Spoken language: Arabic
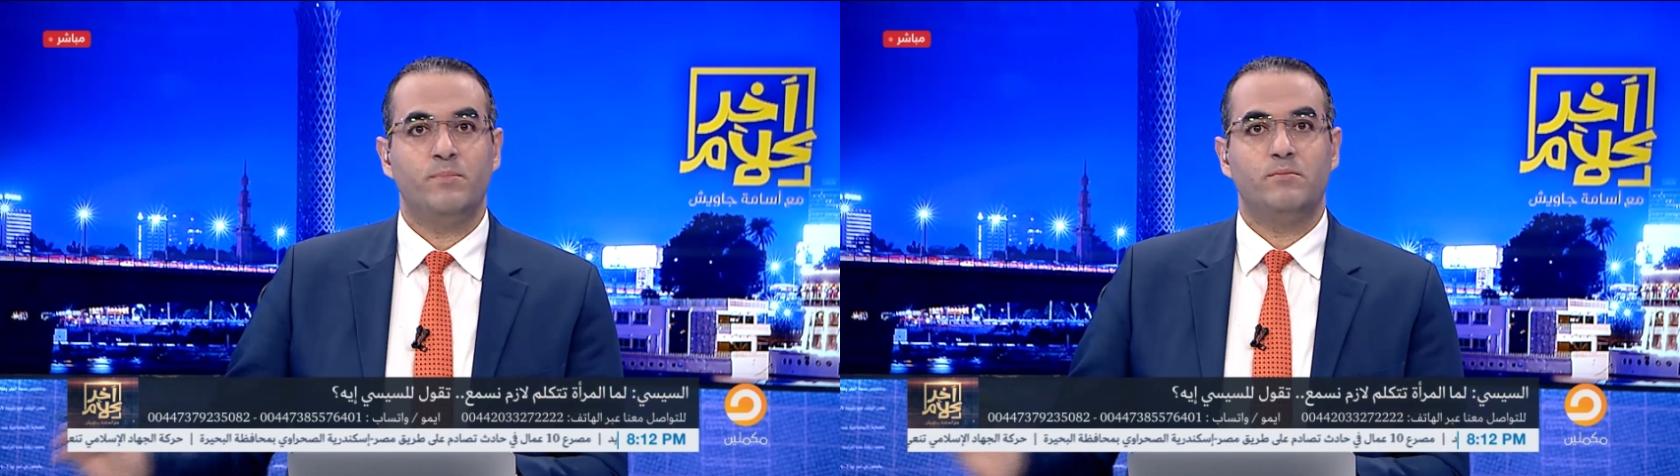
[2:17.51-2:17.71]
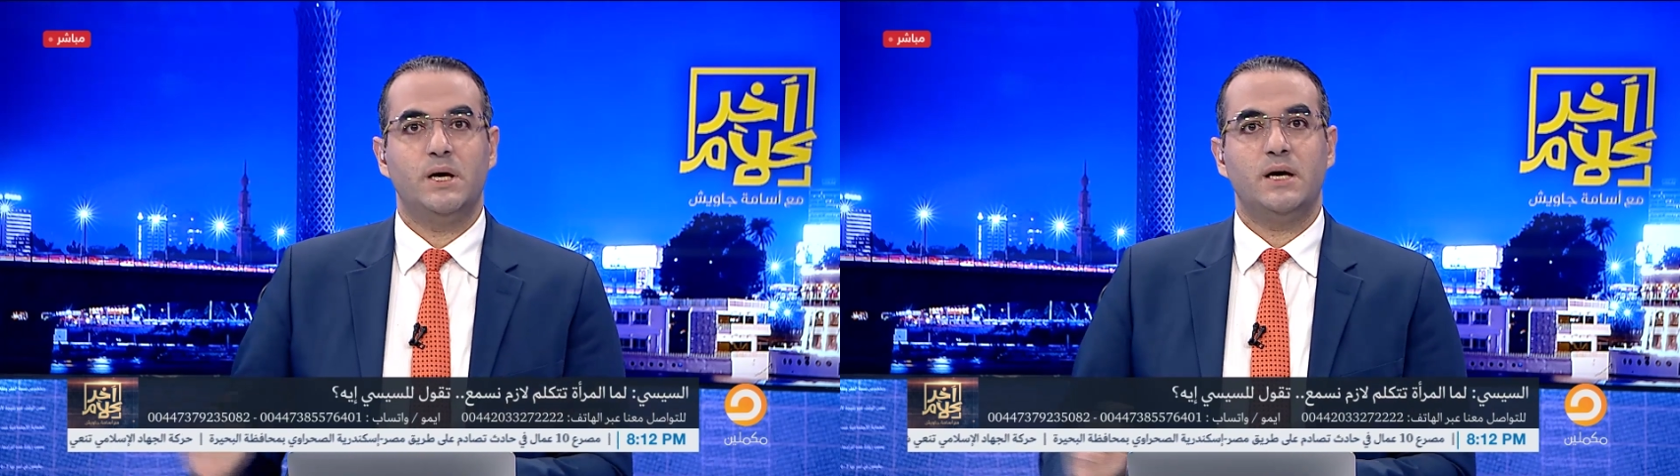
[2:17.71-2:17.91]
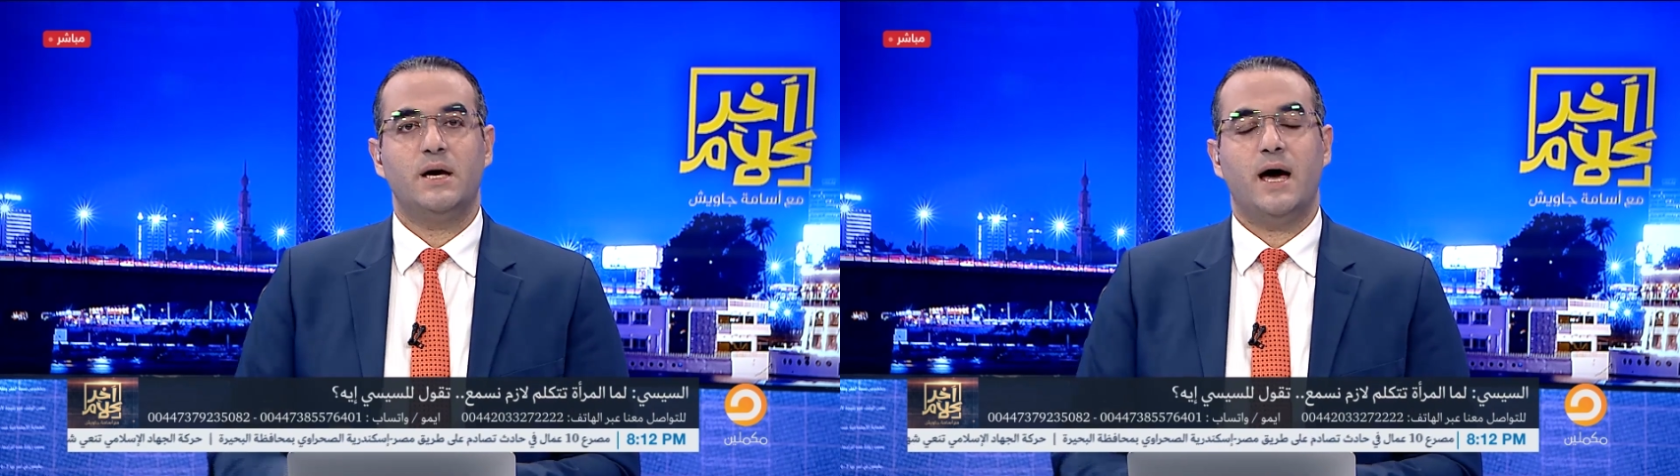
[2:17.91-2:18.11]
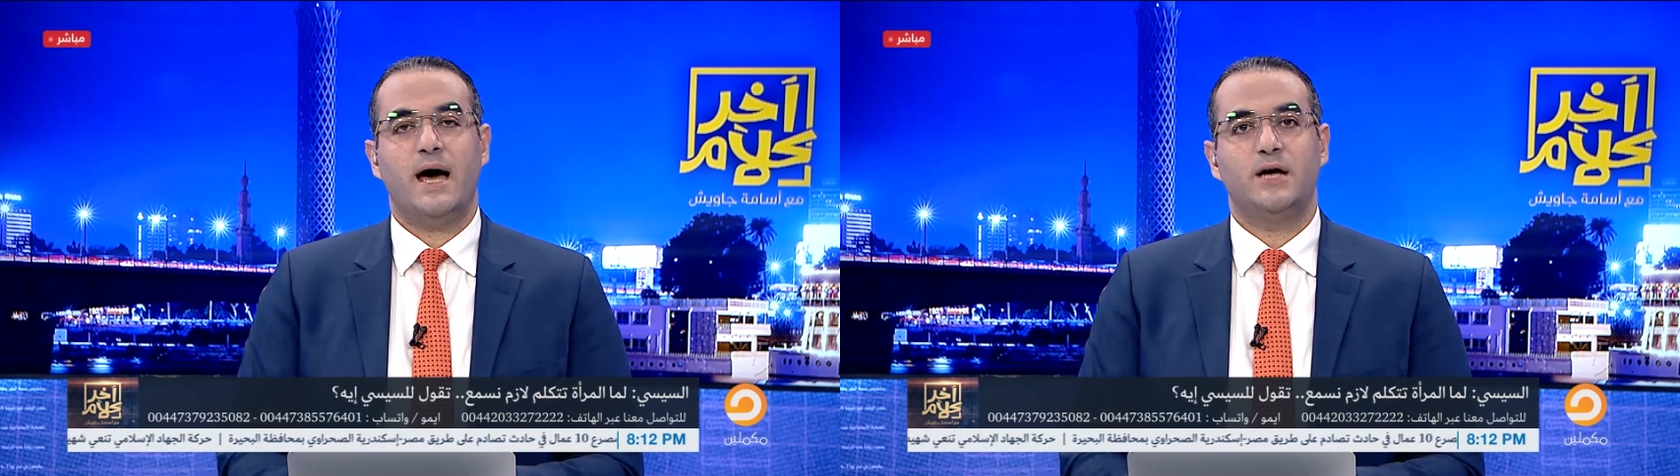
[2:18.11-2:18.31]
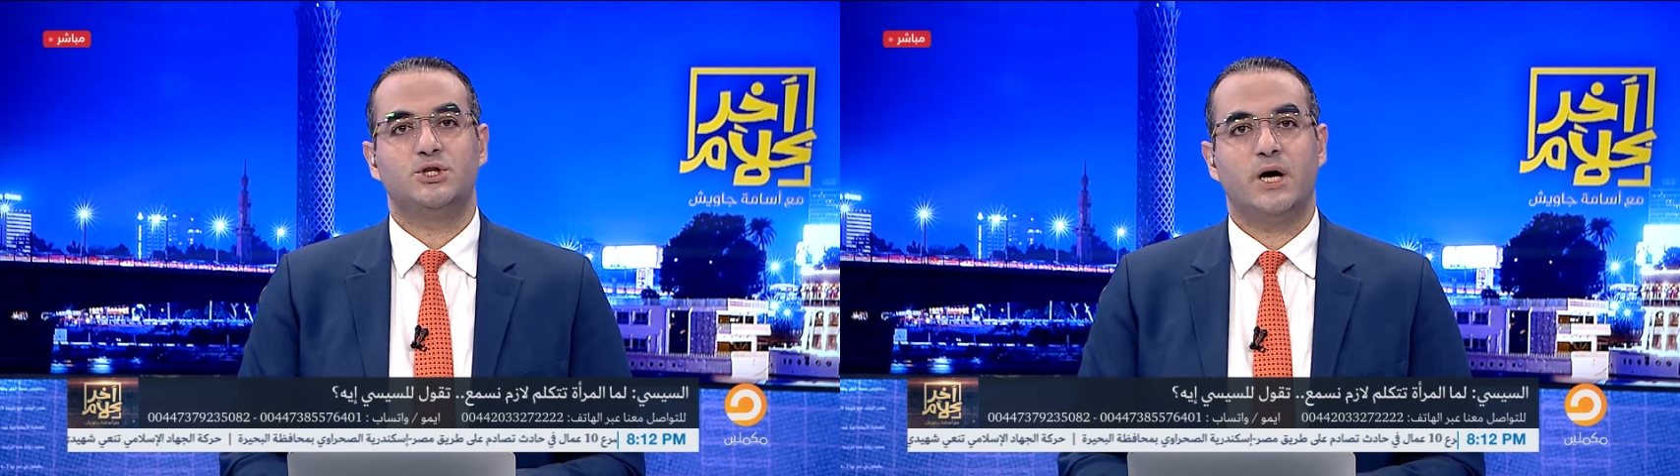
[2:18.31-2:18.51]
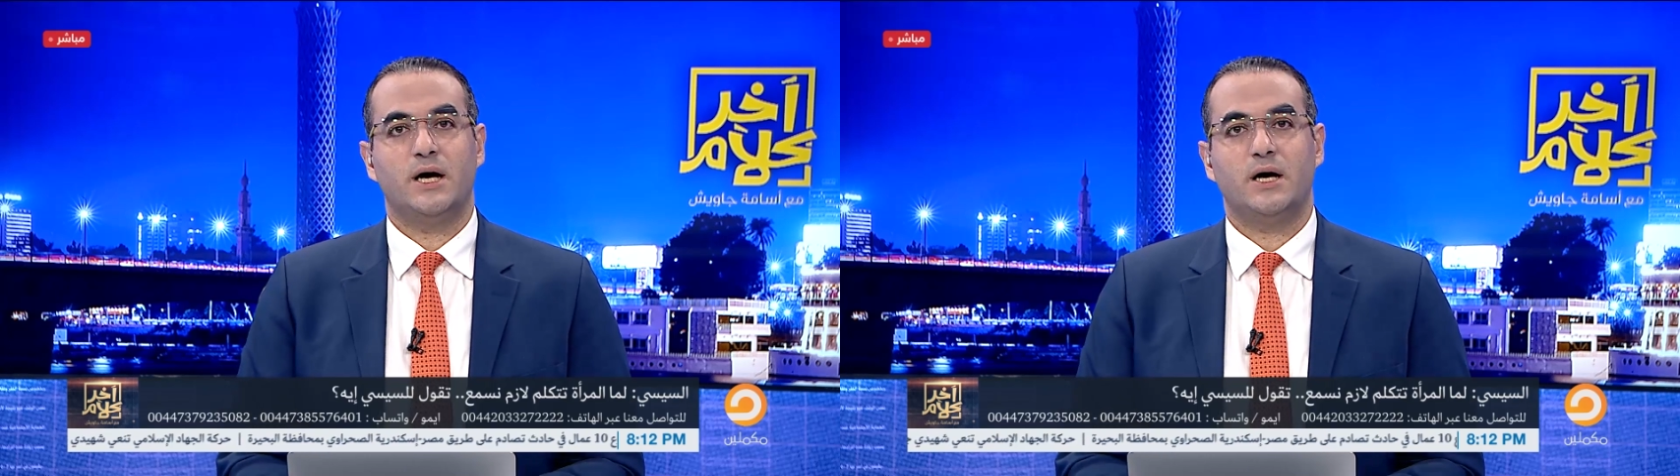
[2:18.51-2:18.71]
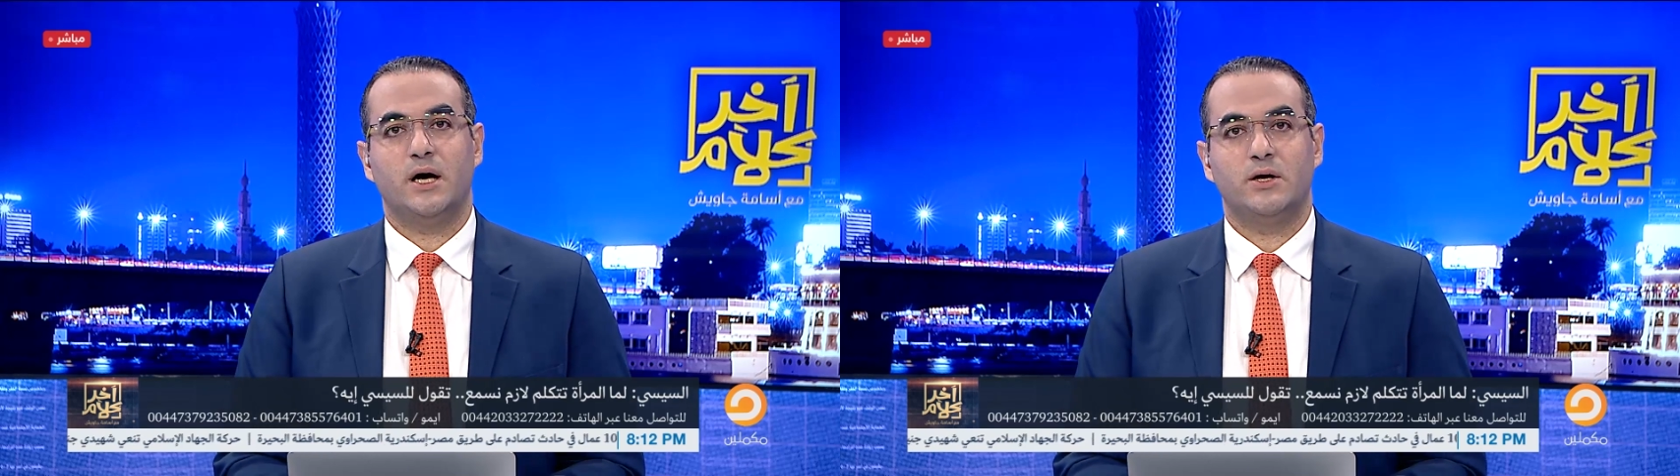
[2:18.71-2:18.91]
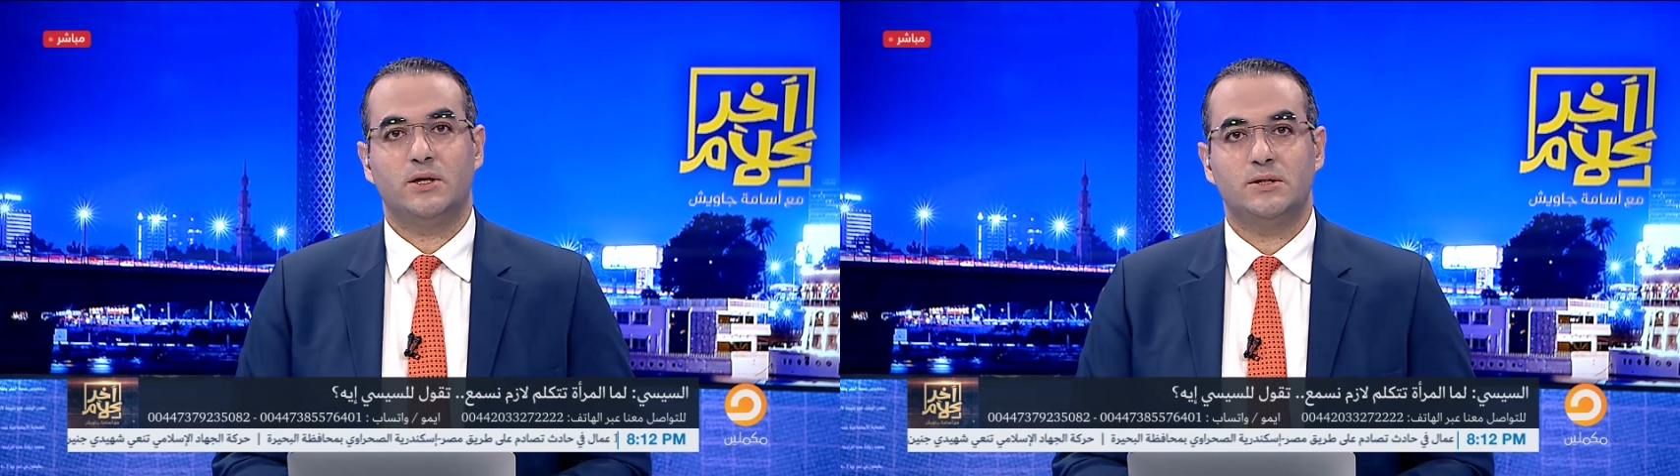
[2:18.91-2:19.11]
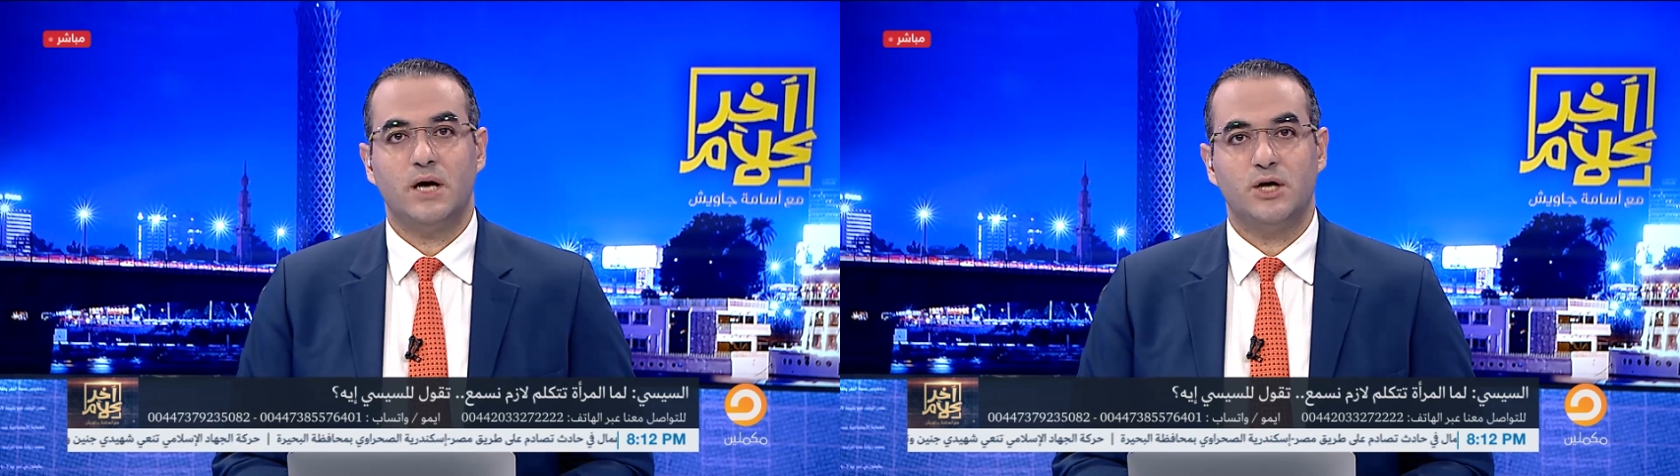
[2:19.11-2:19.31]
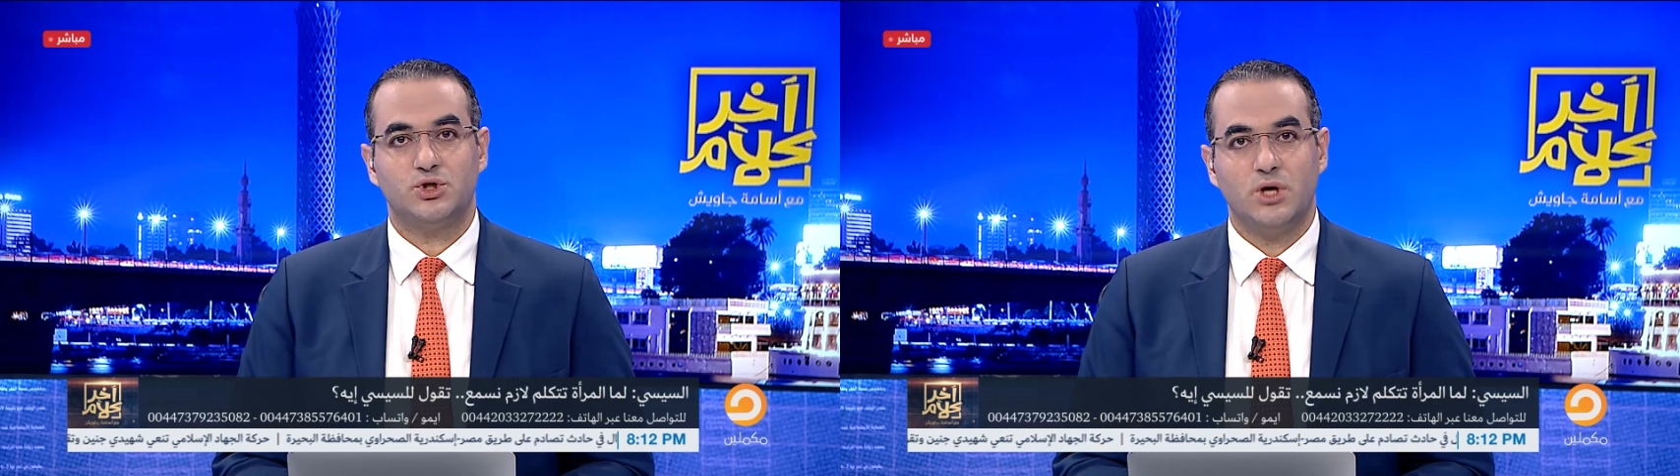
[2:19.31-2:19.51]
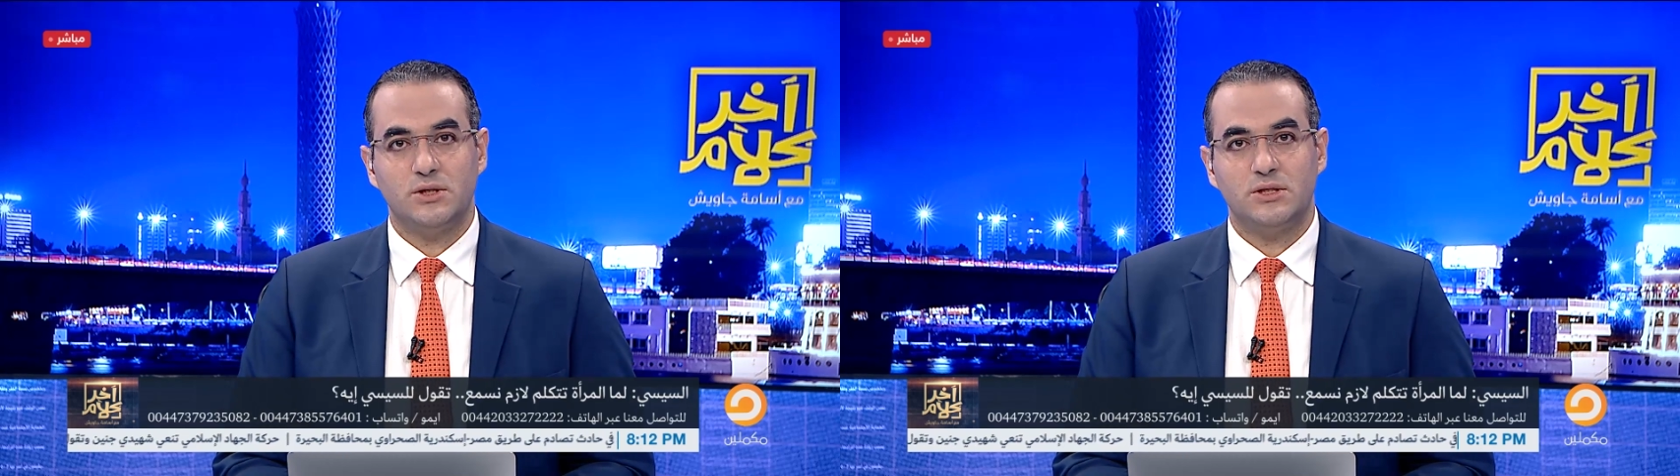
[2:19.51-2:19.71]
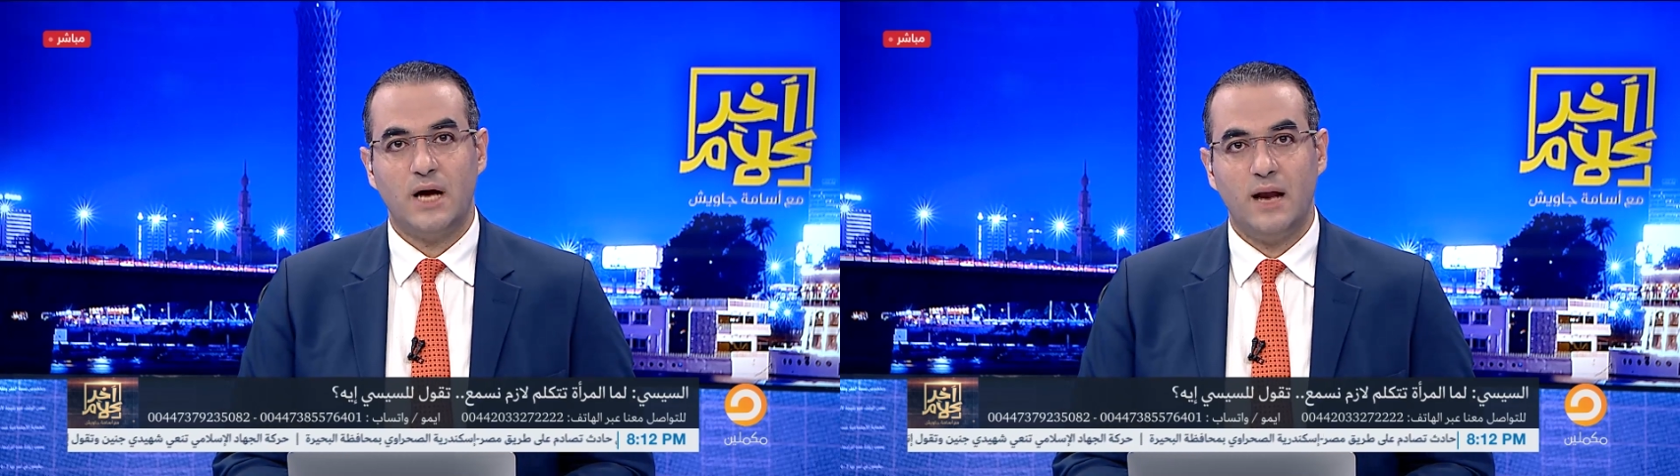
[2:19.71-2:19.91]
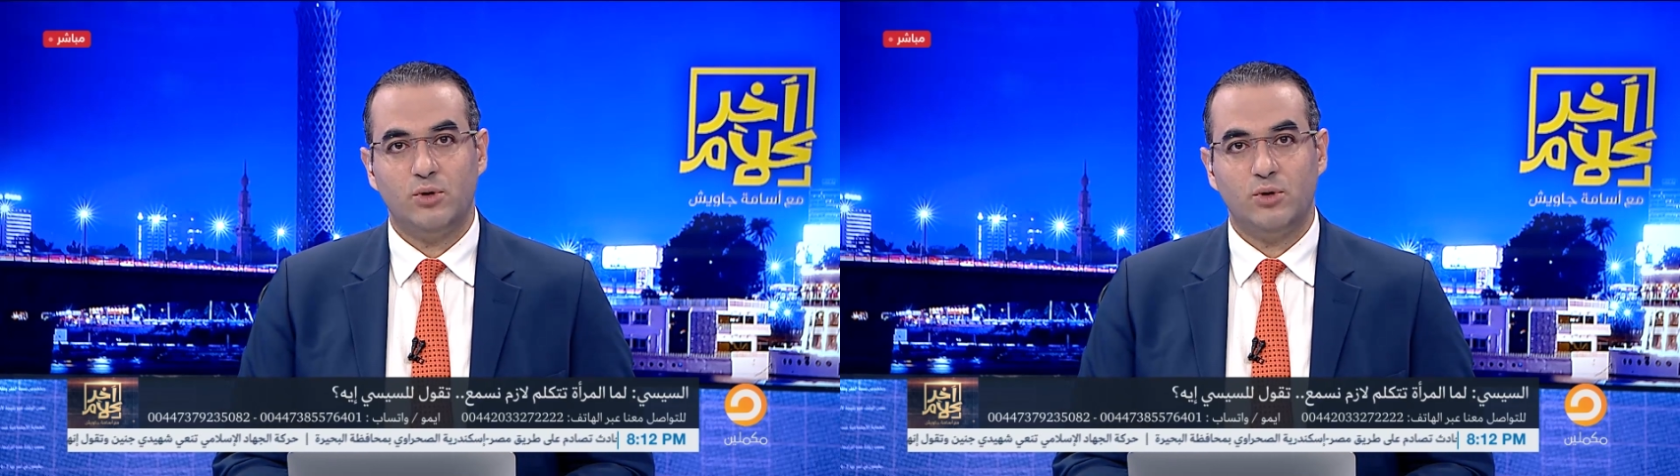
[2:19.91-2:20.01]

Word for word: بعائشة خيرت الشاطر